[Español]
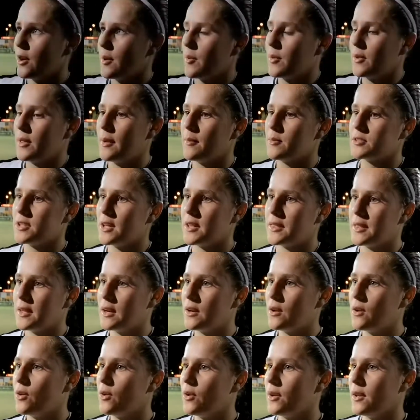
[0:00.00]
que podíamos
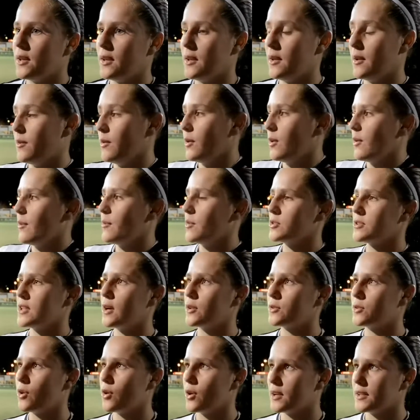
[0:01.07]
hacerlo y bueno, hemos dado
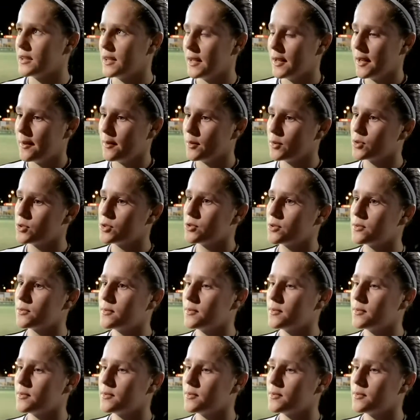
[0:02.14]
todo lo que teníamos.